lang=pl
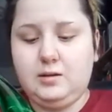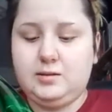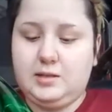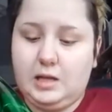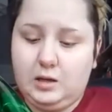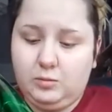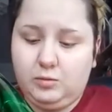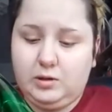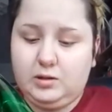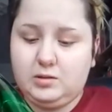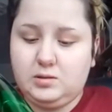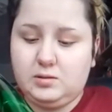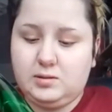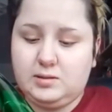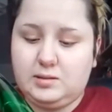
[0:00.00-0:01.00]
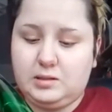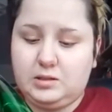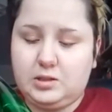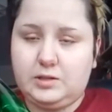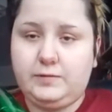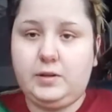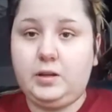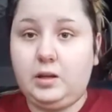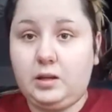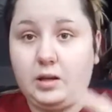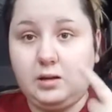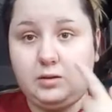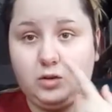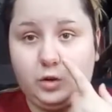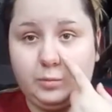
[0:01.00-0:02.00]
serum łagodzące znaczerwienienia
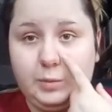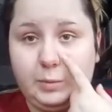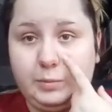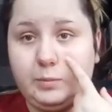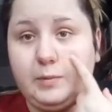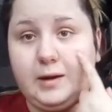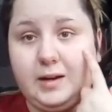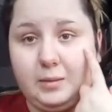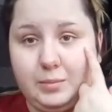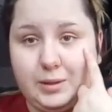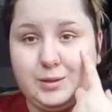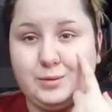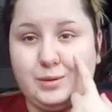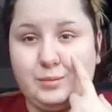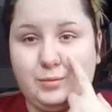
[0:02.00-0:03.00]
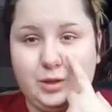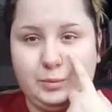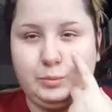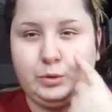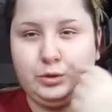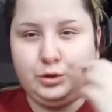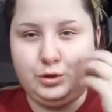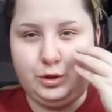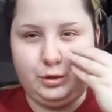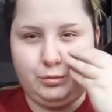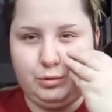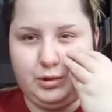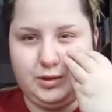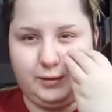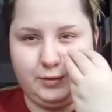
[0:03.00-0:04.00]
i to mi pomaga bardzo na moje policzki,
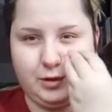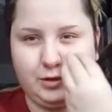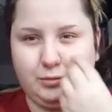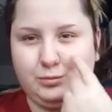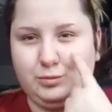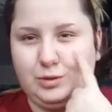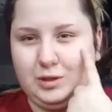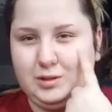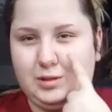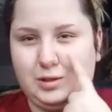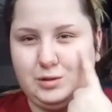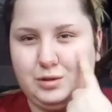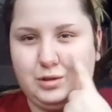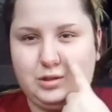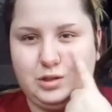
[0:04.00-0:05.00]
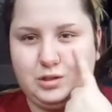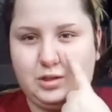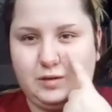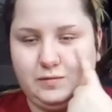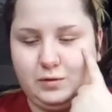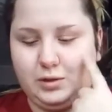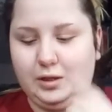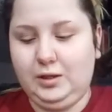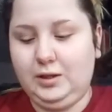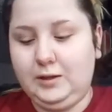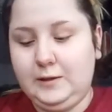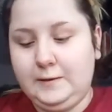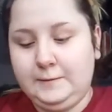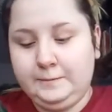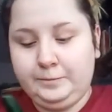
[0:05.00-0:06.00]
które zawsze są tutaj strasznie czerwone.
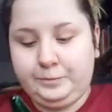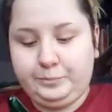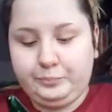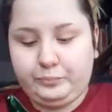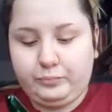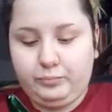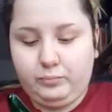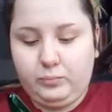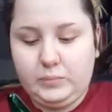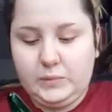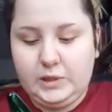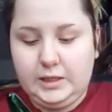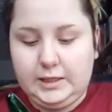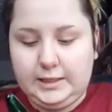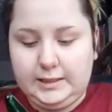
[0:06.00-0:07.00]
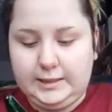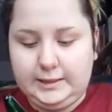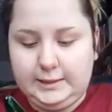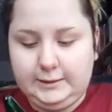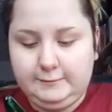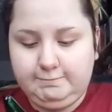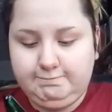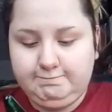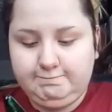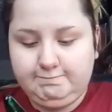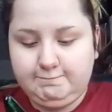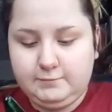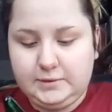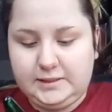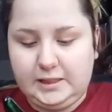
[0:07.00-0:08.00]
Eee,
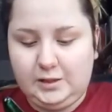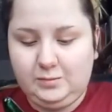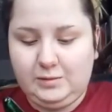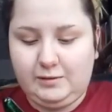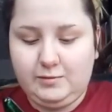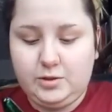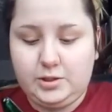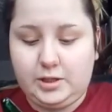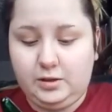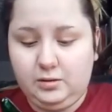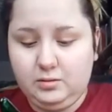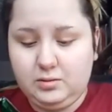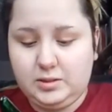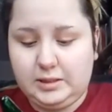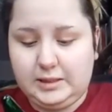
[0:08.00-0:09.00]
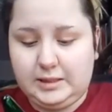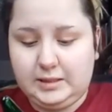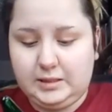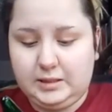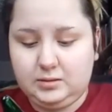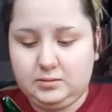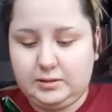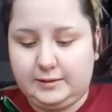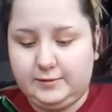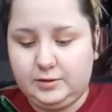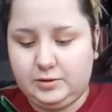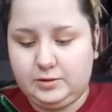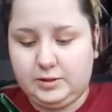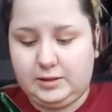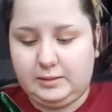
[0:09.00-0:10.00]
serum nawilżające,
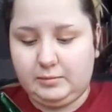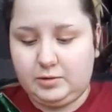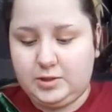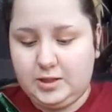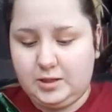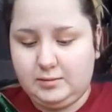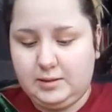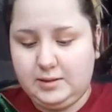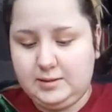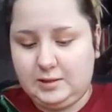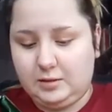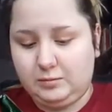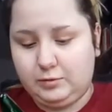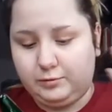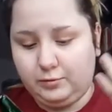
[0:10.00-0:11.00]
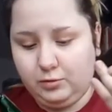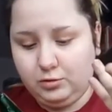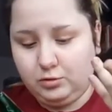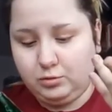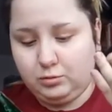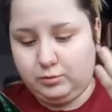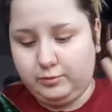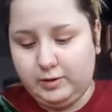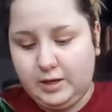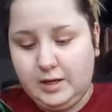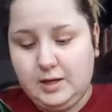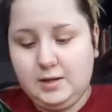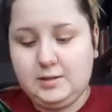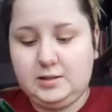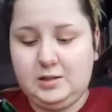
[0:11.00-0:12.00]
nawilżający krem do ciała, serum do włosów,
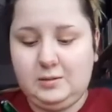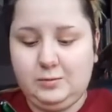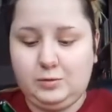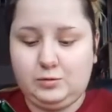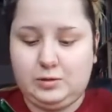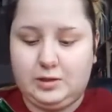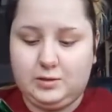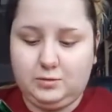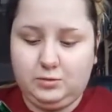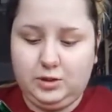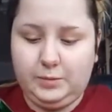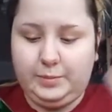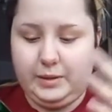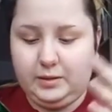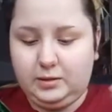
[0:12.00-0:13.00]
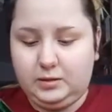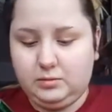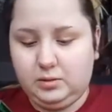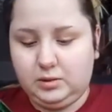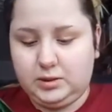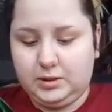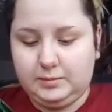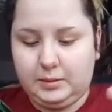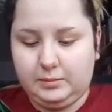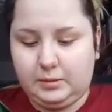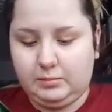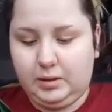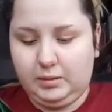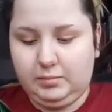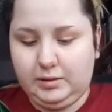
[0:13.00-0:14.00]
serum do swojej skóry, pięty, łokcie, baba,
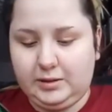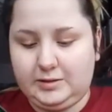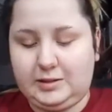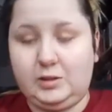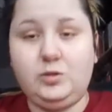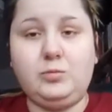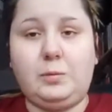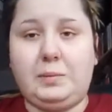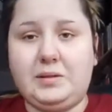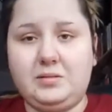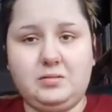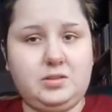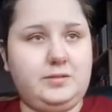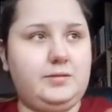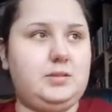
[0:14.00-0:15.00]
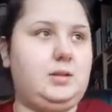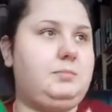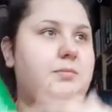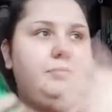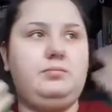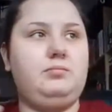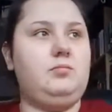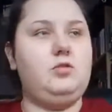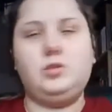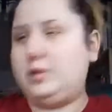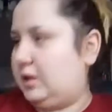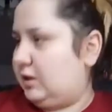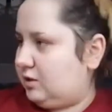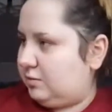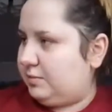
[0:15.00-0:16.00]
baba, serum do paznokci, więc jakby
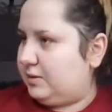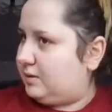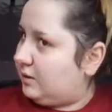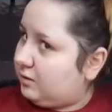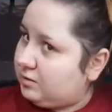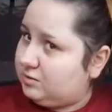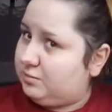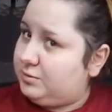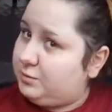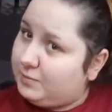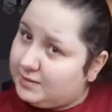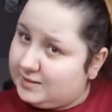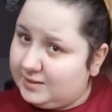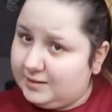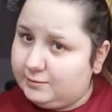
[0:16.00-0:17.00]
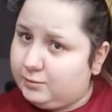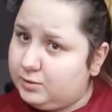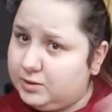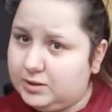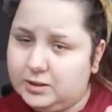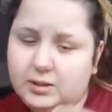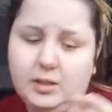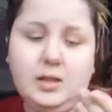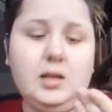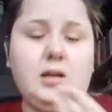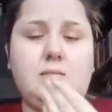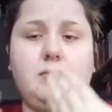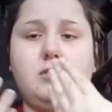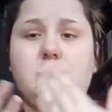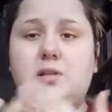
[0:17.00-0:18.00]
można sobie z tego zrobić maskę na włosy,
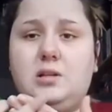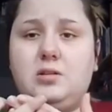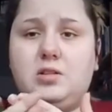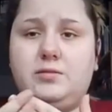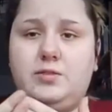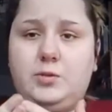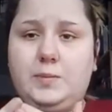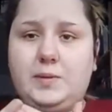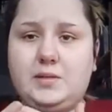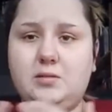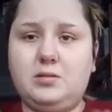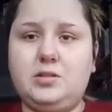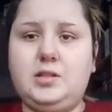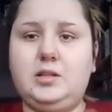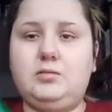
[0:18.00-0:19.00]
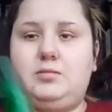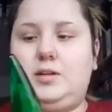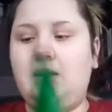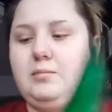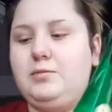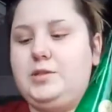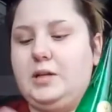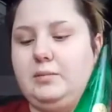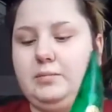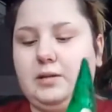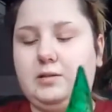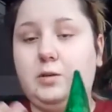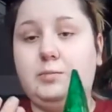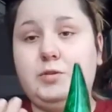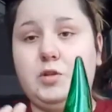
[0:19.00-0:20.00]
można odżywić paznokcie, które ja musiałam
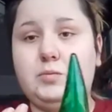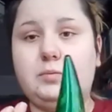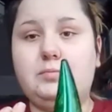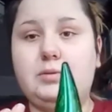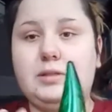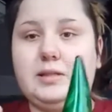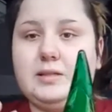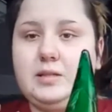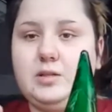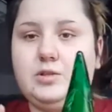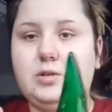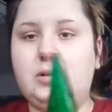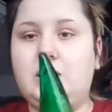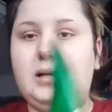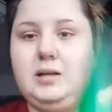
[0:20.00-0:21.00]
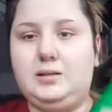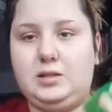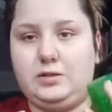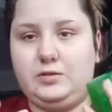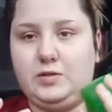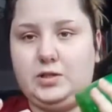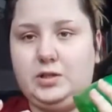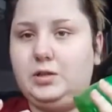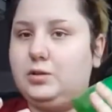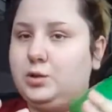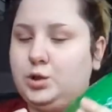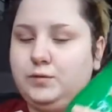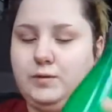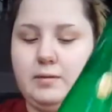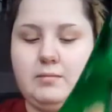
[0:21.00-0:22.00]
teraz obciąć, bo były tak zniszczone, ale też właśnie
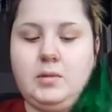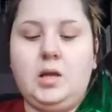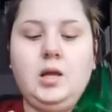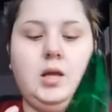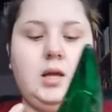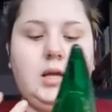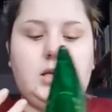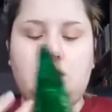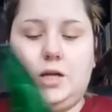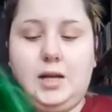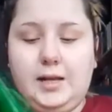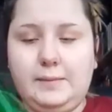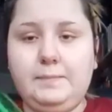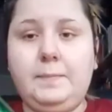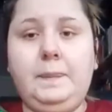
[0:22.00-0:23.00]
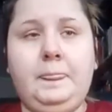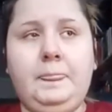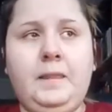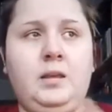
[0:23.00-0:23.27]
odżywiam żelem.